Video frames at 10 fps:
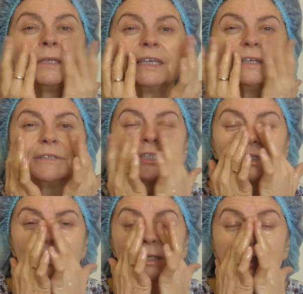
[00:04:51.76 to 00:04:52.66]

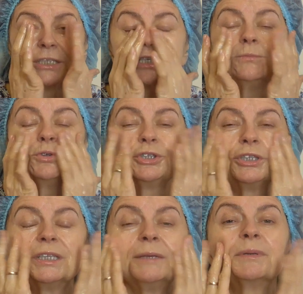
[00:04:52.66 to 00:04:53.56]
девочки и даже
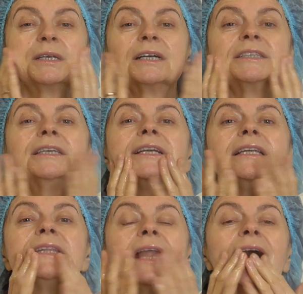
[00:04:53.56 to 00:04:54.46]
мужчины
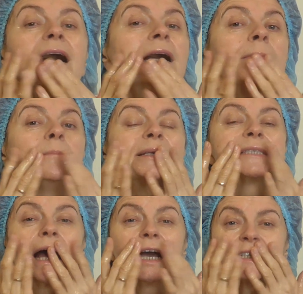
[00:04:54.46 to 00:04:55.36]
приходили на
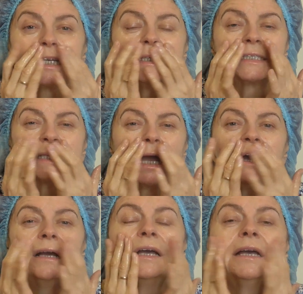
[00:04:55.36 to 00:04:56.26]
массаж
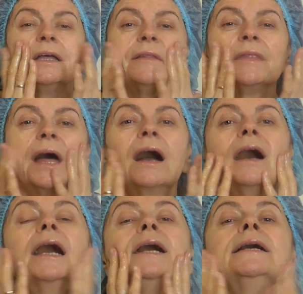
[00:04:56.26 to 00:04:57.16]
лица,
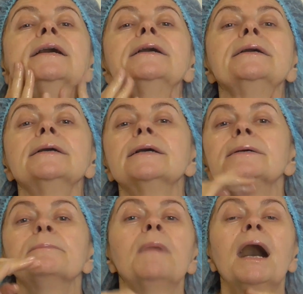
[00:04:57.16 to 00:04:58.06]
на
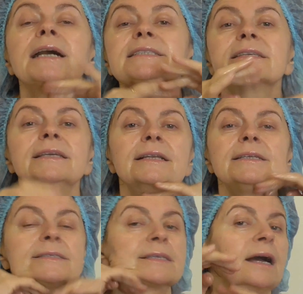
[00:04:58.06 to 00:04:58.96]
э, маски
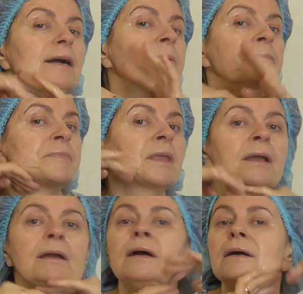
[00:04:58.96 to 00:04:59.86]
лица.
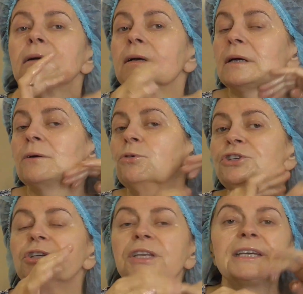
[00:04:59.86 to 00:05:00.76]
Э,
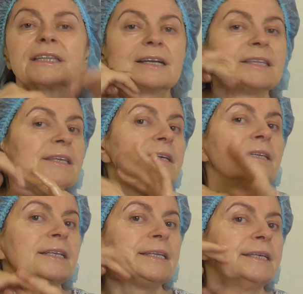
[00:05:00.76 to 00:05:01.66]
очень редко
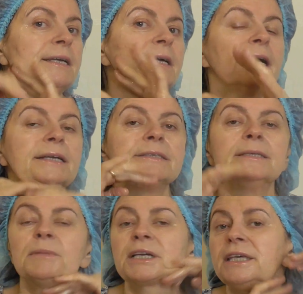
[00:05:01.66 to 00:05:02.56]
делали
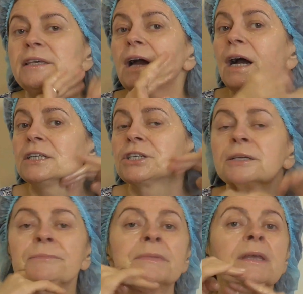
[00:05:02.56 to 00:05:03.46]
они
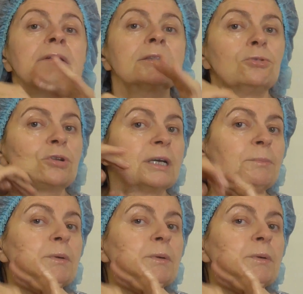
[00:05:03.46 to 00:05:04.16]
макияж, только